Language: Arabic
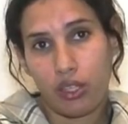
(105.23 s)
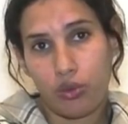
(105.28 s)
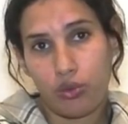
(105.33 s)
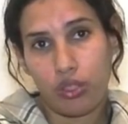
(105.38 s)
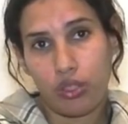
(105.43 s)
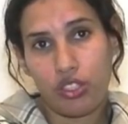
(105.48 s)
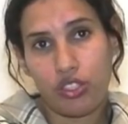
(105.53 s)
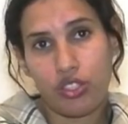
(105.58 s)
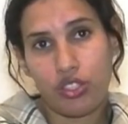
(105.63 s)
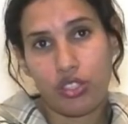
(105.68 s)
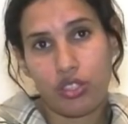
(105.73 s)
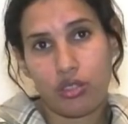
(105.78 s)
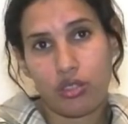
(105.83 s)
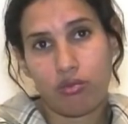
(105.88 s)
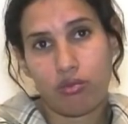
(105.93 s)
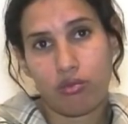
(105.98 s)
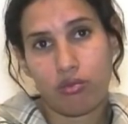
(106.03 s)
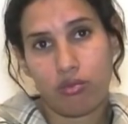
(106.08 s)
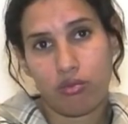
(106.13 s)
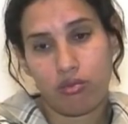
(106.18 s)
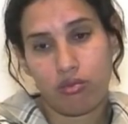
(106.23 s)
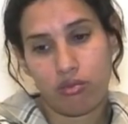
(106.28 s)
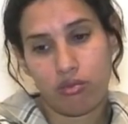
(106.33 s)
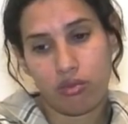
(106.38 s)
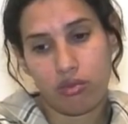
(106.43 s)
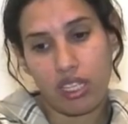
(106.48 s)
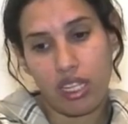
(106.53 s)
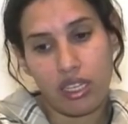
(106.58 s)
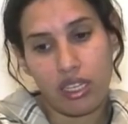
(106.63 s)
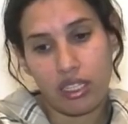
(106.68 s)
ما كان ولدش
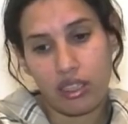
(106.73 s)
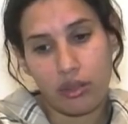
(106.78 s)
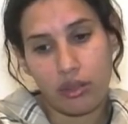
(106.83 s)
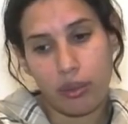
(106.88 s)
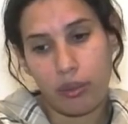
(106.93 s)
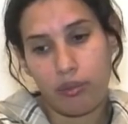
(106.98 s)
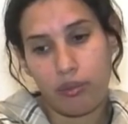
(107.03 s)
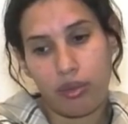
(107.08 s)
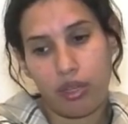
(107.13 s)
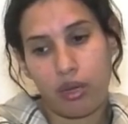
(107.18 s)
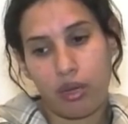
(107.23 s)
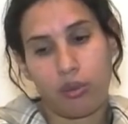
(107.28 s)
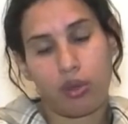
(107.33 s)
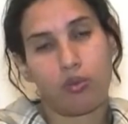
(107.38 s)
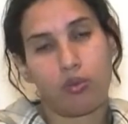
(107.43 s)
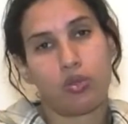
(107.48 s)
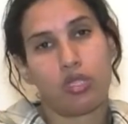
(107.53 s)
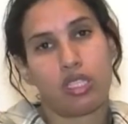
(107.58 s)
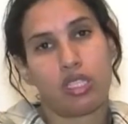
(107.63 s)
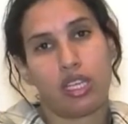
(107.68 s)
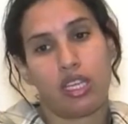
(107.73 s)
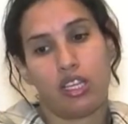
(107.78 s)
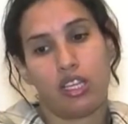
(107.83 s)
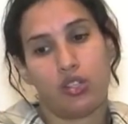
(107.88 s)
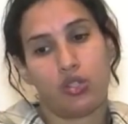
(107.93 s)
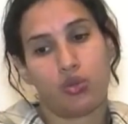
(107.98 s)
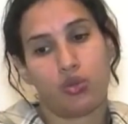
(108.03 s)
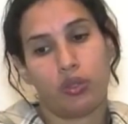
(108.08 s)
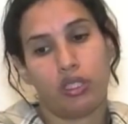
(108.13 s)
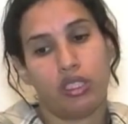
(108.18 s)
قال لي الطبيب من الامر
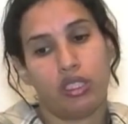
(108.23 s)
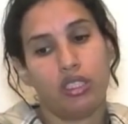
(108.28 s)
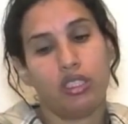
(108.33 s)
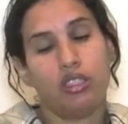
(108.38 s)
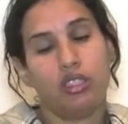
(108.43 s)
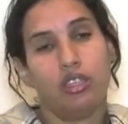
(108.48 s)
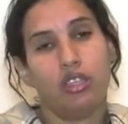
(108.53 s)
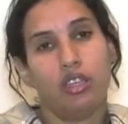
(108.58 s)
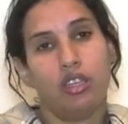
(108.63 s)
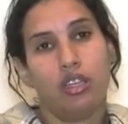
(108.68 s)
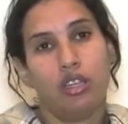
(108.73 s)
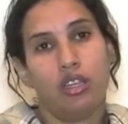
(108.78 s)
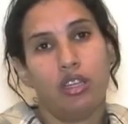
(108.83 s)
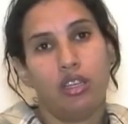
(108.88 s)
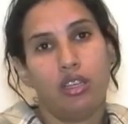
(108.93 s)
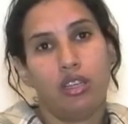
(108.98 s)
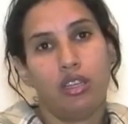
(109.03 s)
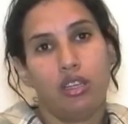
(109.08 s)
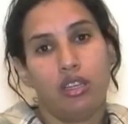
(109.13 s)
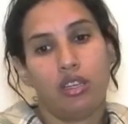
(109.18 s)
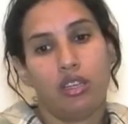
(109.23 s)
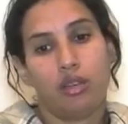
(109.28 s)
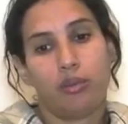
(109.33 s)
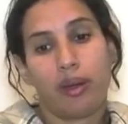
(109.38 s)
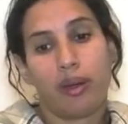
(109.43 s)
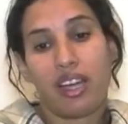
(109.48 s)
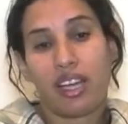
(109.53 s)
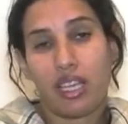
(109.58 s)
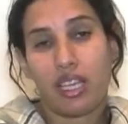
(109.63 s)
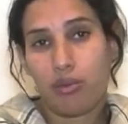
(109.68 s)
المستحيل تولدي
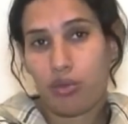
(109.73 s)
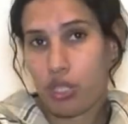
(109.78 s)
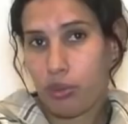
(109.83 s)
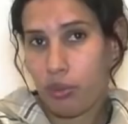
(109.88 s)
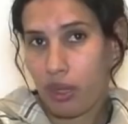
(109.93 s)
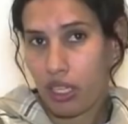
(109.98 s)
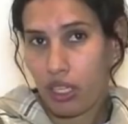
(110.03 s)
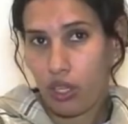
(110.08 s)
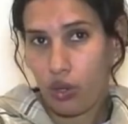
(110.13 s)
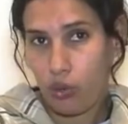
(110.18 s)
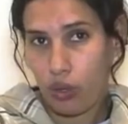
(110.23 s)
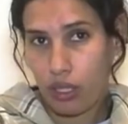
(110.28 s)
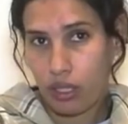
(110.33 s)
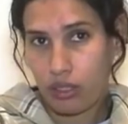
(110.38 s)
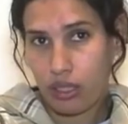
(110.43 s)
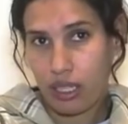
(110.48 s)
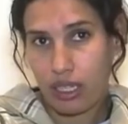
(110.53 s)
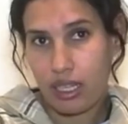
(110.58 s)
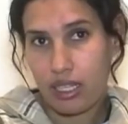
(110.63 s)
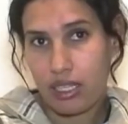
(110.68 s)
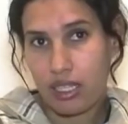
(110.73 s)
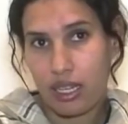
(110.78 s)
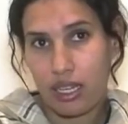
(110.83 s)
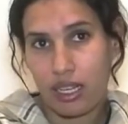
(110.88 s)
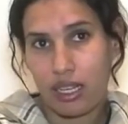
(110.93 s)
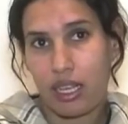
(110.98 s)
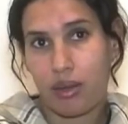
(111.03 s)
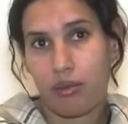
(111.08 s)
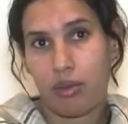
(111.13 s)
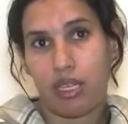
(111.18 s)
بقى كيمشي معايا هو عند
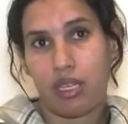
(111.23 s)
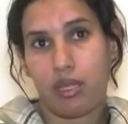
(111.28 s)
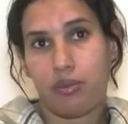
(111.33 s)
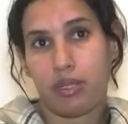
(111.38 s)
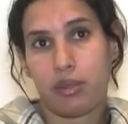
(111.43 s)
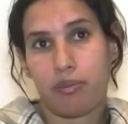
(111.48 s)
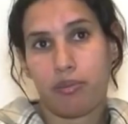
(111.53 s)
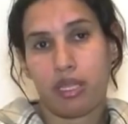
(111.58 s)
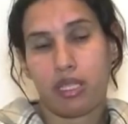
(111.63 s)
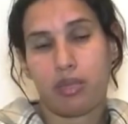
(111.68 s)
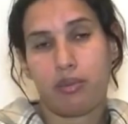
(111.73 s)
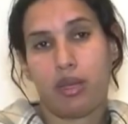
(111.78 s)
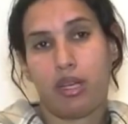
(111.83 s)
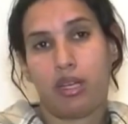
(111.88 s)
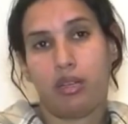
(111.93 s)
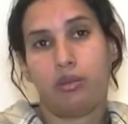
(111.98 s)
الدكاتره كاملين اللي متبعت